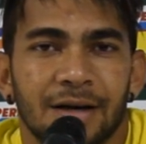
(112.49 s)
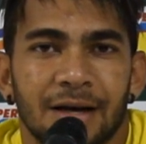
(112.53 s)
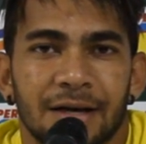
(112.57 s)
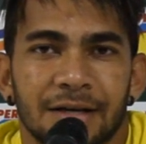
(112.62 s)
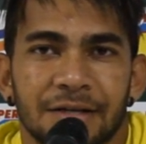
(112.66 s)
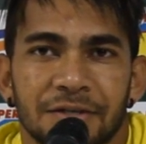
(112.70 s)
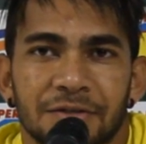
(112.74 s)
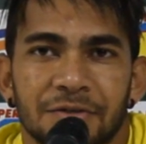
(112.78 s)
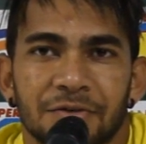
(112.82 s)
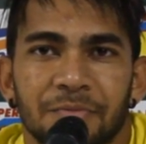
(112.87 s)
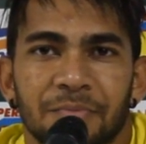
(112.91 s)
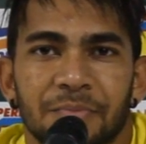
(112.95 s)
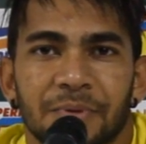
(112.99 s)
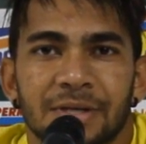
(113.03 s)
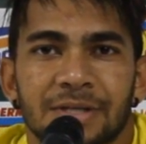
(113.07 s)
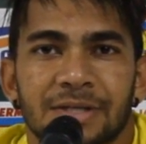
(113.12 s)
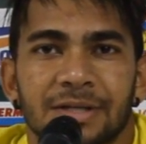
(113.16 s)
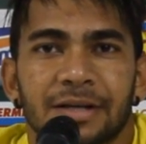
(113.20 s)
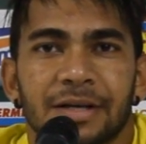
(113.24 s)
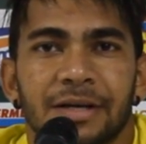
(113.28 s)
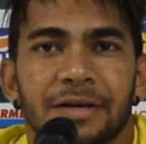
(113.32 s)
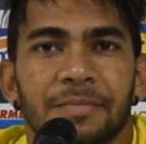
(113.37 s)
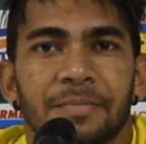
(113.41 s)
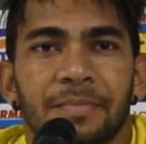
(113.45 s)
a gente não
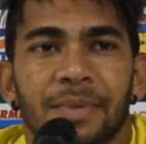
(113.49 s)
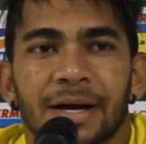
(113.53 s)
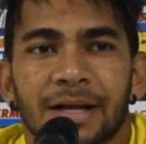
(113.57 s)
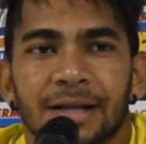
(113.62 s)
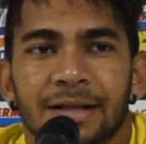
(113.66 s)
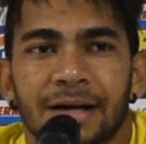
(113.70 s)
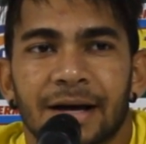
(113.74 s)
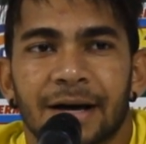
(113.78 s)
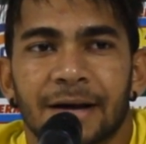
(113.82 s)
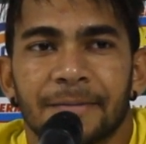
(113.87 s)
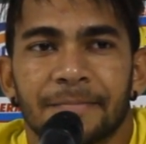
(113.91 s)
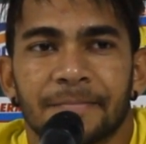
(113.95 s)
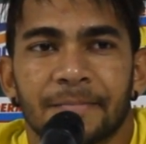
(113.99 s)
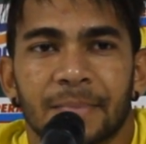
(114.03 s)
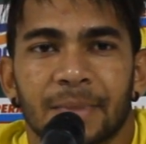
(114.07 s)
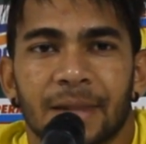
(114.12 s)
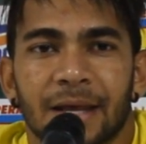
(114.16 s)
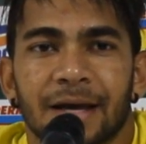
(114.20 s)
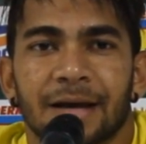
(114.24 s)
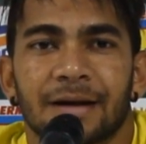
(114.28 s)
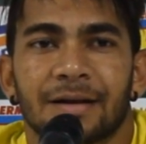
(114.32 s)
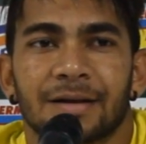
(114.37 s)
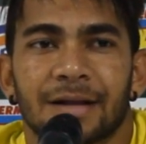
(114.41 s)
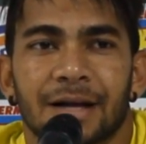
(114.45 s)
pensa nem em empatar,
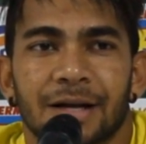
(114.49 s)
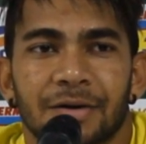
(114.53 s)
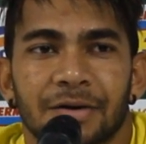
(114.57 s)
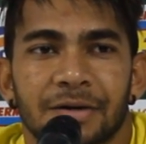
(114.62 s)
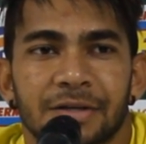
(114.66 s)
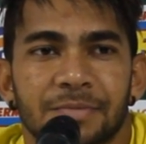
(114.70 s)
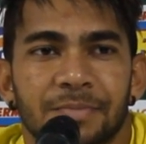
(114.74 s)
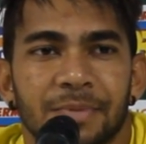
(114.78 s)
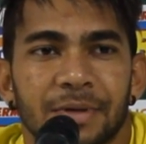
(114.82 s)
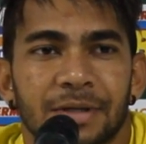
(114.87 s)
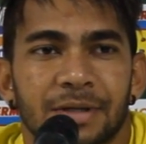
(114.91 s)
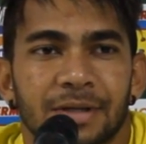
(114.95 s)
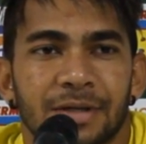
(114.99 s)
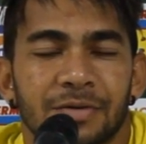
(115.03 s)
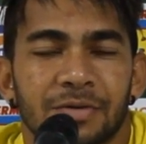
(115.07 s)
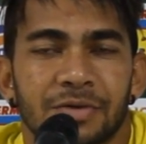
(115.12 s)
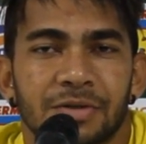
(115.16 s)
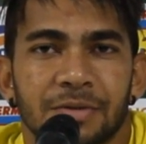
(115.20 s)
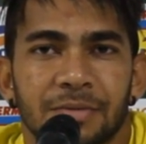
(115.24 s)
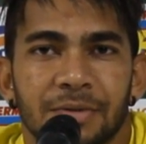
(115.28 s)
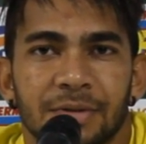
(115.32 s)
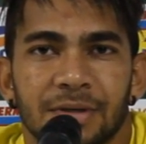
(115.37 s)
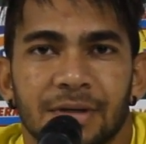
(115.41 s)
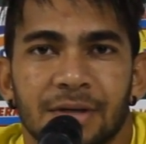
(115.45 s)
né? Claro, respeitando o
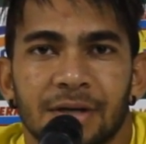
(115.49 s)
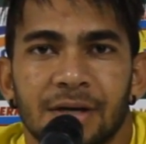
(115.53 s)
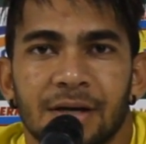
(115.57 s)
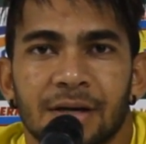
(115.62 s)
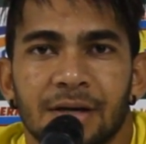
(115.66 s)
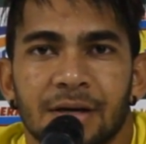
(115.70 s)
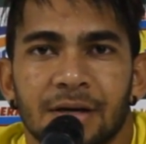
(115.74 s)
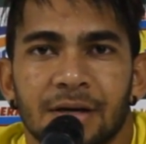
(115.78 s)
time,